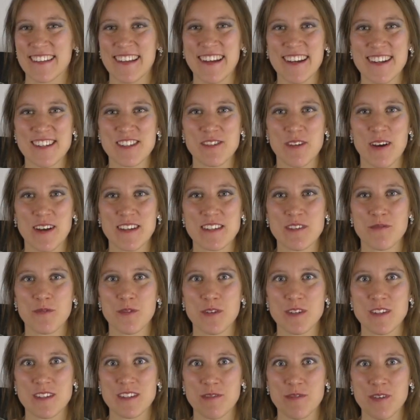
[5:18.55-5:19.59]
Ne? Also als
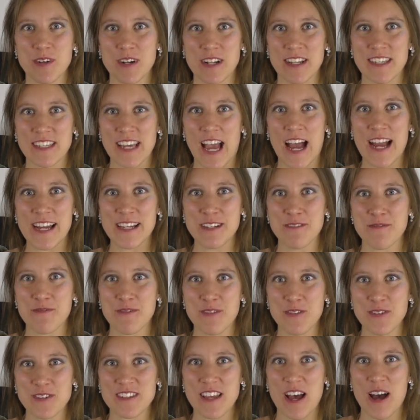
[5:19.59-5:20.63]
würde sie wirklich
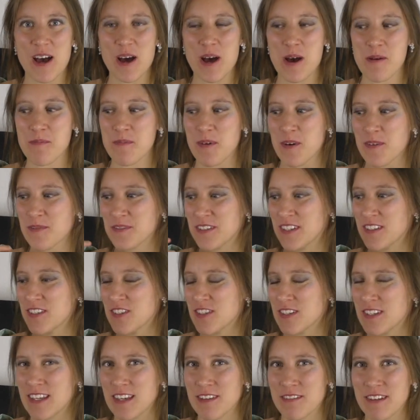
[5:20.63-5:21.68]
Einfluss haben auf den
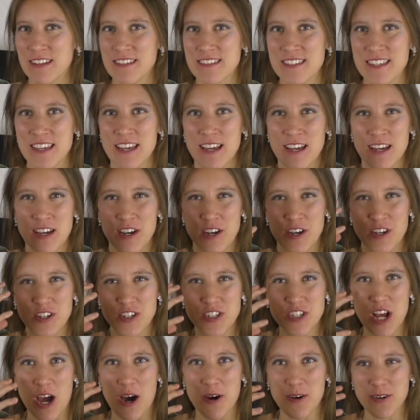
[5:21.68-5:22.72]
Schnee. Wenn sie
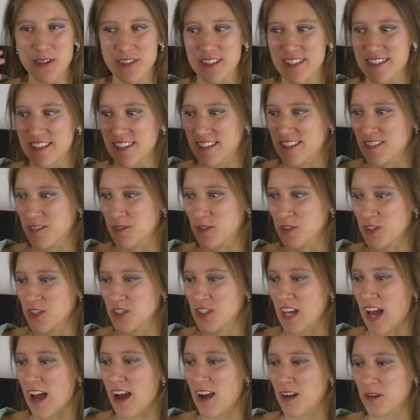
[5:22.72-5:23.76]
schaut, ist das so
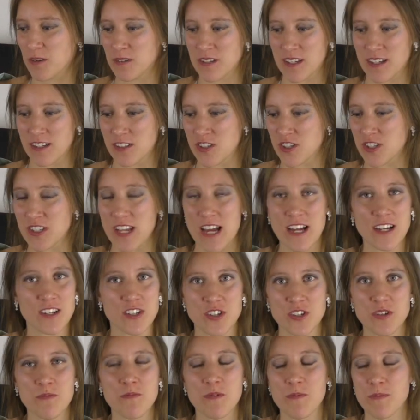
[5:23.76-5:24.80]
stark und ihre starke
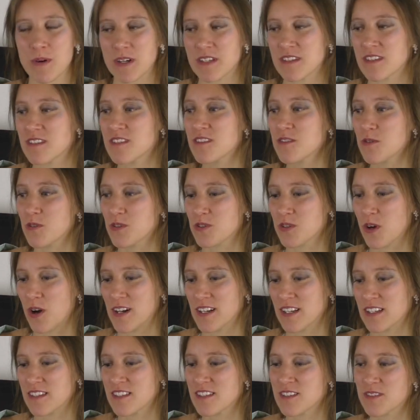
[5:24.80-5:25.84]
Stimme passt so toll
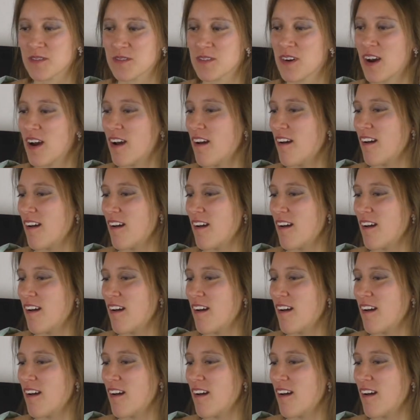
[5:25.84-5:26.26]
dazu.